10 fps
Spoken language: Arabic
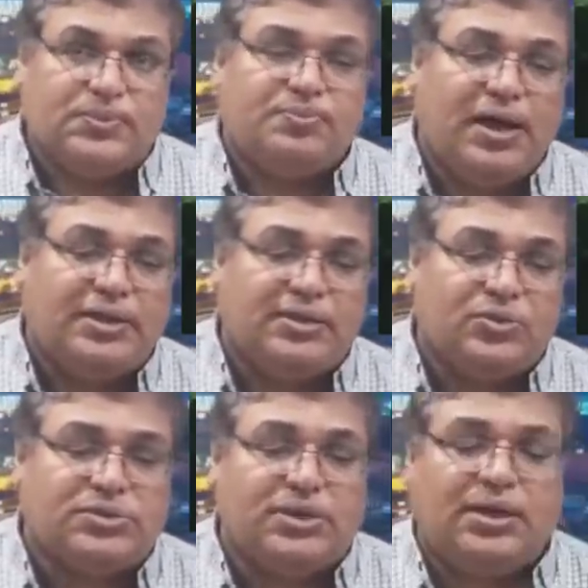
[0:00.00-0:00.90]
بعد
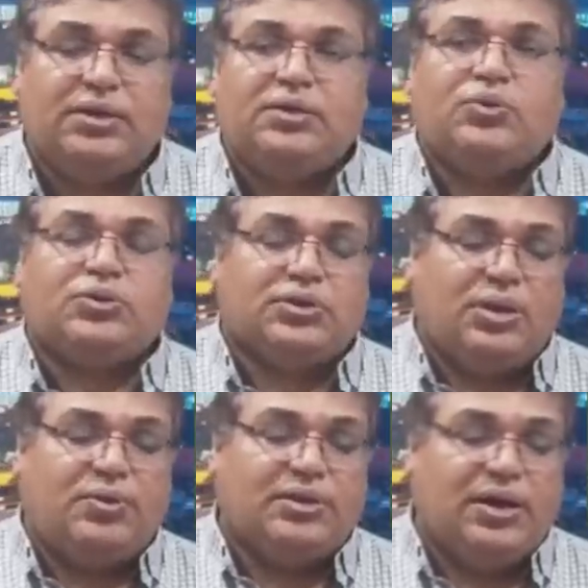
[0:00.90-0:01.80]
روسيا
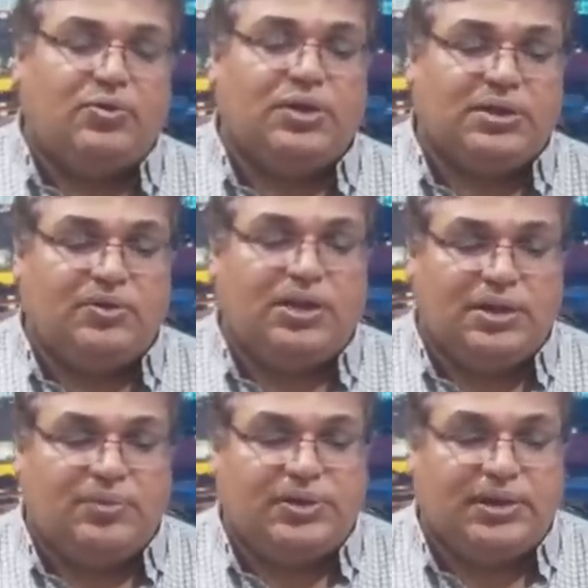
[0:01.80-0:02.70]
وتعتبر أول دولة
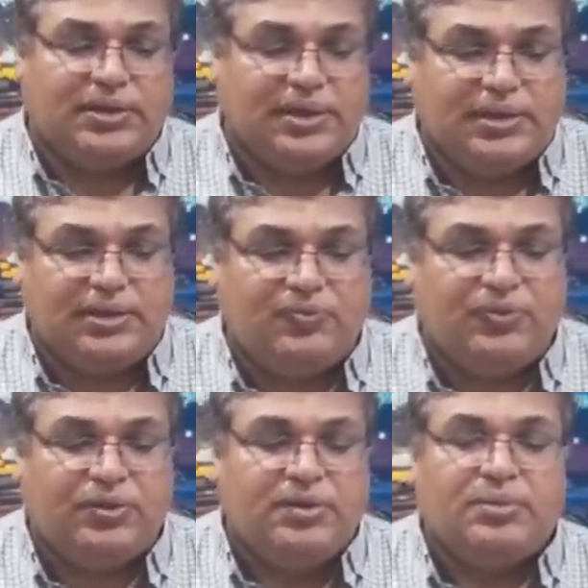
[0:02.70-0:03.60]
عربية
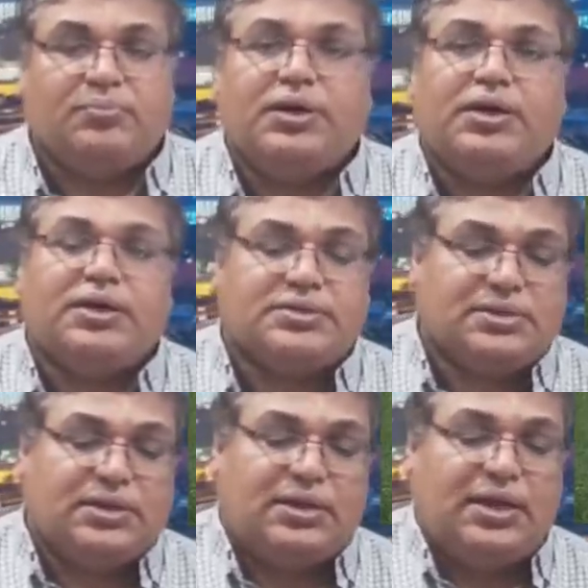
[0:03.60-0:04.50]
تعترف
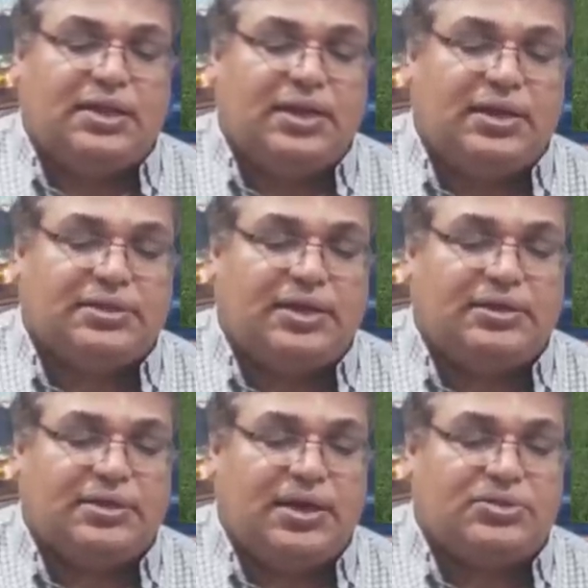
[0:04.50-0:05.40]
باستقلال
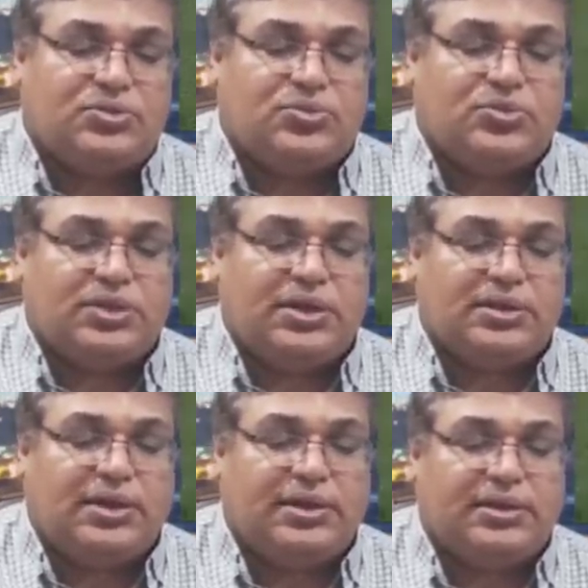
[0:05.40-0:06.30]
هاتين
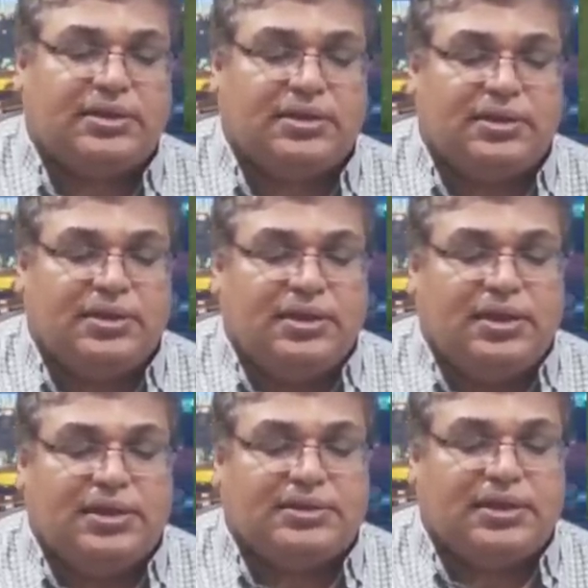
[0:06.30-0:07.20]
الجمهوريتين
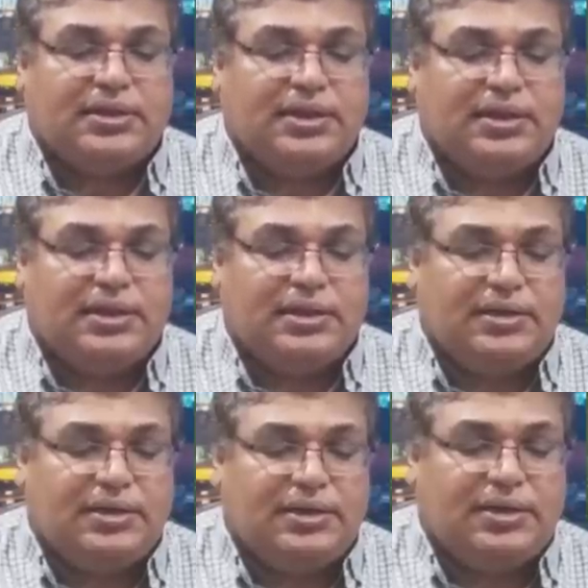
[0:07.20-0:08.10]
إذا آه،
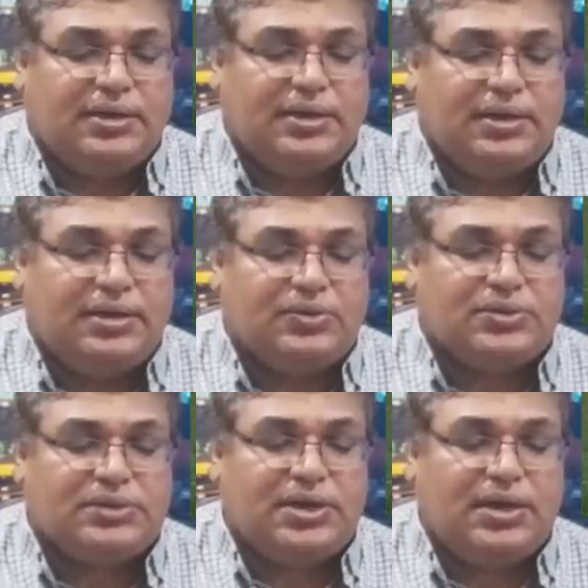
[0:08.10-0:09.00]
آه، آه،
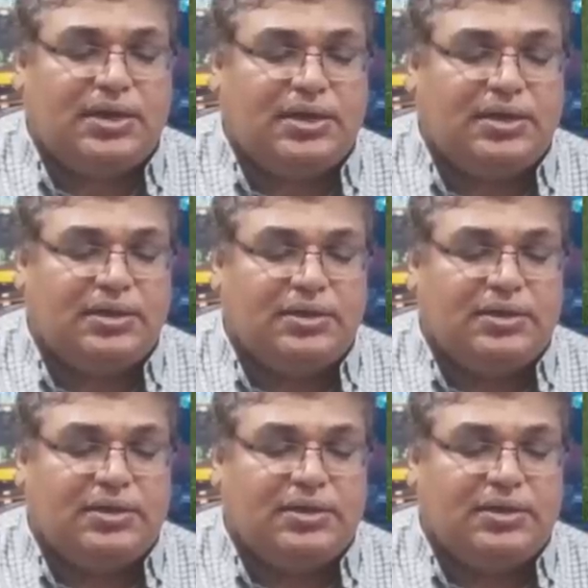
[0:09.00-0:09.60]
روسيا